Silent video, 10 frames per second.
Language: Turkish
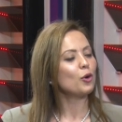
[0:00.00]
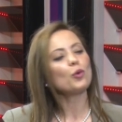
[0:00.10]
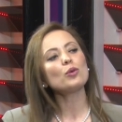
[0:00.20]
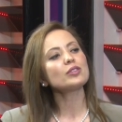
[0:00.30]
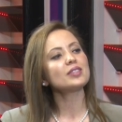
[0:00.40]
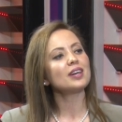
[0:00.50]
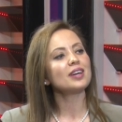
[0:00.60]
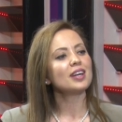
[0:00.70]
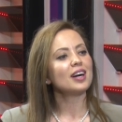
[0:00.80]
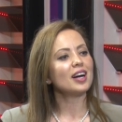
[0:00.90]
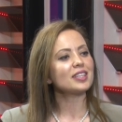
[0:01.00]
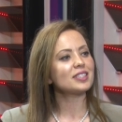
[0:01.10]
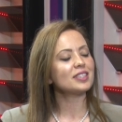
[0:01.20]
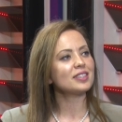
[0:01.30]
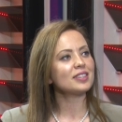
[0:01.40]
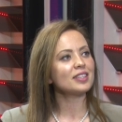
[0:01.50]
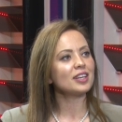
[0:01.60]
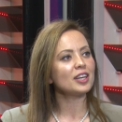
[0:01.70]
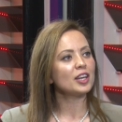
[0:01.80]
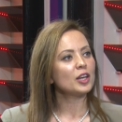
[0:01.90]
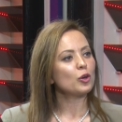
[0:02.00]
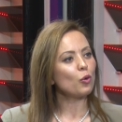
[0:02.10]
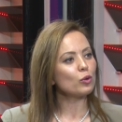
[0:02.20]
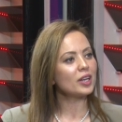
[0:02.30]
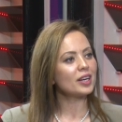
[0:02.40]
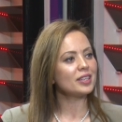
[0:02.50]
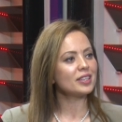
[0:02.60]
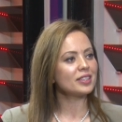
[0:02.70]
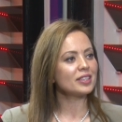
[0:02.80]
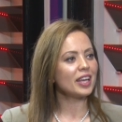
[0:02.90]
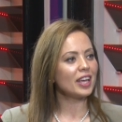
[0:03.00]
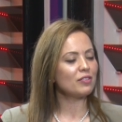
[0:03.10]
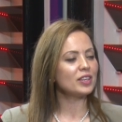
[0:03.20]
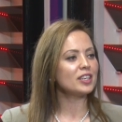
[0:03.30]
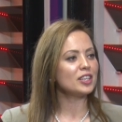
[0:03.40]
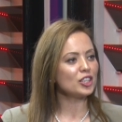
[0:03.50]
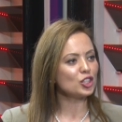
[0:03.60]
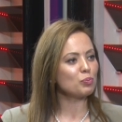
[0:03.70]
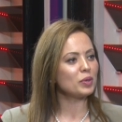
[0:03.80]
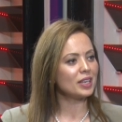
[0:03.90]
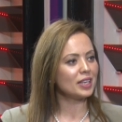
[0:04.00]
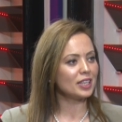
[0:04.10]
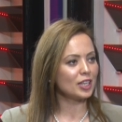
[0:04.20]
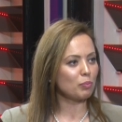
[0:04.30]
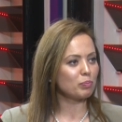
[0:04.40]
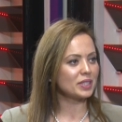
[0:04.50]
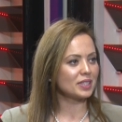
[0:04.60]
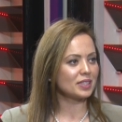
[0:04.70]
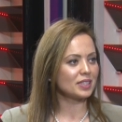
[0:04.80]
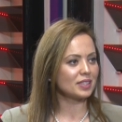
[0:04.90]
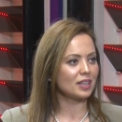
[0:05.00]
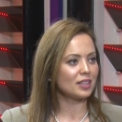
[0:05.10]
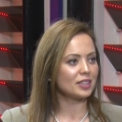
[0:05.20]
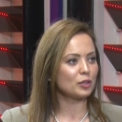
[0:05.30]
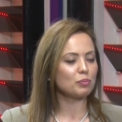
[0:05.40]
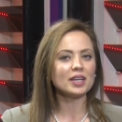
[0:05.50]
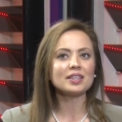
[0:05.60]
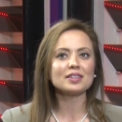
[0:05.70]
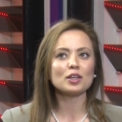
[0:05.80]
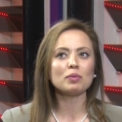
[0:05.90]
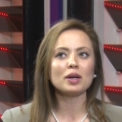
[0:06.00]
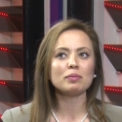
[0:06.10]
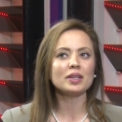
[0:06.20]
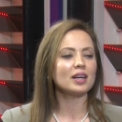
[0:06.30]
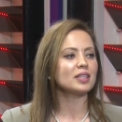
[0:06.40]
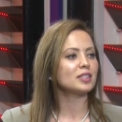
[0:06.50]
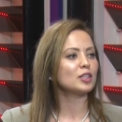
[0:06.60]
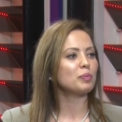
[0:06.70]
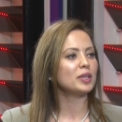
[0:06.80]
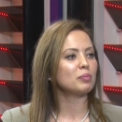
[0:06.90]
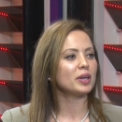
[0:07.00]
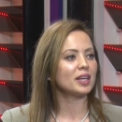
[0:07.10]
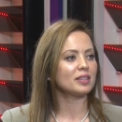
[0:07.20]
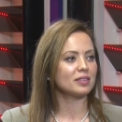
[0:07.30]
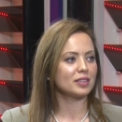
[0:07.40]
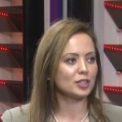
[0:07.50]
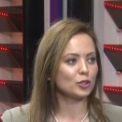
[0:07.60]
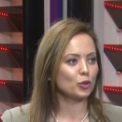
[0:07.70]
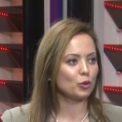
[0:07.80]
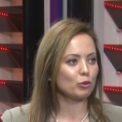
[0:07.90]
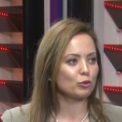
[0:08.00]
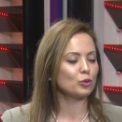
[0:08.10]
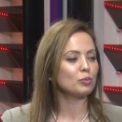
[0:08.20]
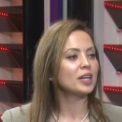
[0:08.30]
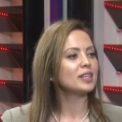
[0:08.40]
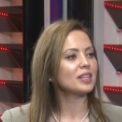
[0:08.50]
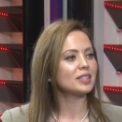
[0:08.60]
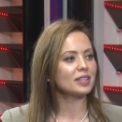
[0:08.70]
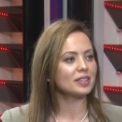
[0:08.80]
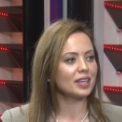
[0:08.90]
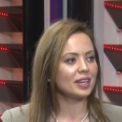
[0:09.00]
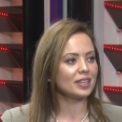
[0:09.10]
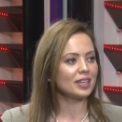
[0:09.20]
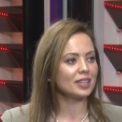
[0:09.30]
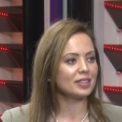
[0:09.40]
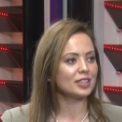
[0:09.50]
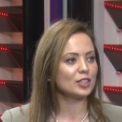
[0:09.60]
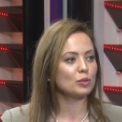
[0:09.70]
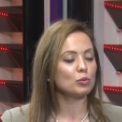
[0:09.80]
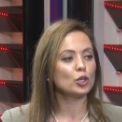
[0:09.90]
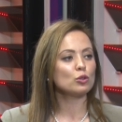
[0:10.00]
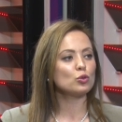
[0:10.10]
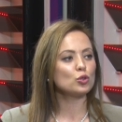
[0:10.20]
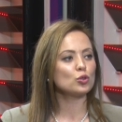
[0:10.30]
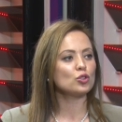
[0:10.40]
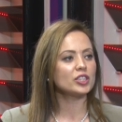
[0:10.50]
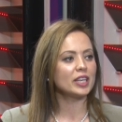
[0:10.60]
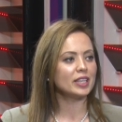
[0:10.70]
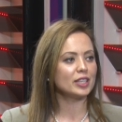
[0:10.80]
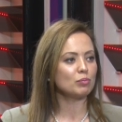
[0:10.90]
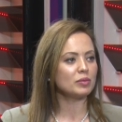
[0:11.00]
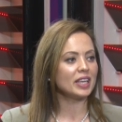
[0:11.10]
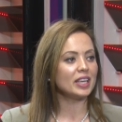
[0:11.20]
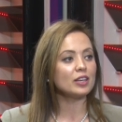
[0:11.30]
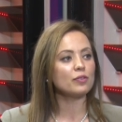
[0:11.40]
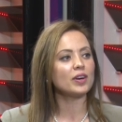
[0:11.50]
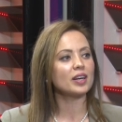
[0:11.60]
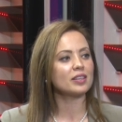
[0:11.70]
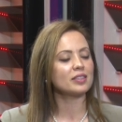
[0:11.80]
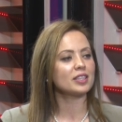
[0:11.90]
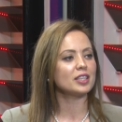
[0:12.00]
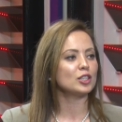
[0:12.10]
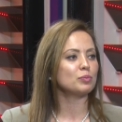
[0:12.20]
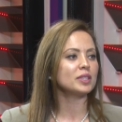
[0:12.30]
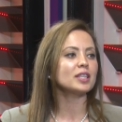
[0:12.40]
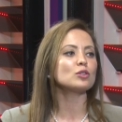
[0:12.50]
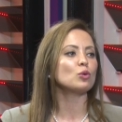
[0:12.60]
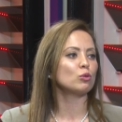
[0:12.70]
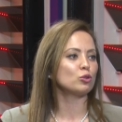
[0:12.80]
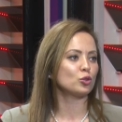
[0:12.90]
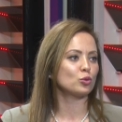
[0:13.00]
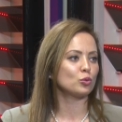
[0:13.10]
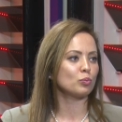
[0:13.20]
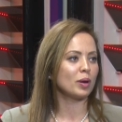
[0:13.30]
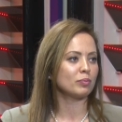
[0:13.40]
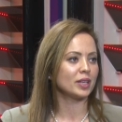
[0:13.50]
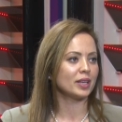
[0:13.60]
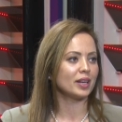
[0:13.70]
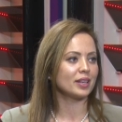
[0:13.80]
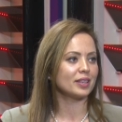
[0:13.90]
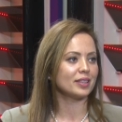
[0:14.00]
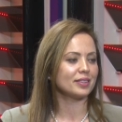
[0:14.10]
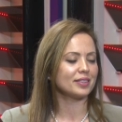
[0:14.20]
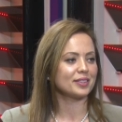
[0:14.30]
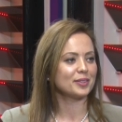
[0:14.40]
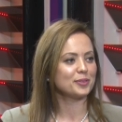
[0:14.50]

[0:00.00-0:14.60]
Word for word: Orada aslında olayların evrenin işbirliği yapmasını sağlarım. Yani tamamıyla aslında benim hayatı nasıl gördüm, nasıl değerlendirdim, düşüncelerimle ilk farkındalığımı nasıl oluşturmamla alakalıdır.